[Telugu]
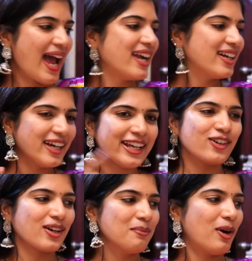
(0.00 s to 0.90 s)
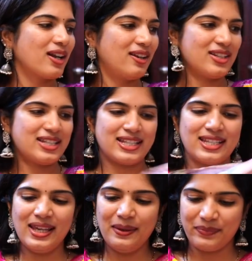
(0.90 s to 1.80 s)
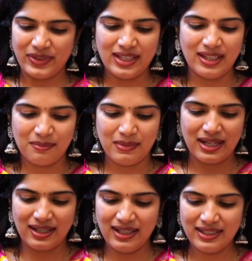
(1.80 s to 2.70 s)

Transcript: అండ్ ఇంకొక మోడల్ వచ్చేసి ఇదనమాట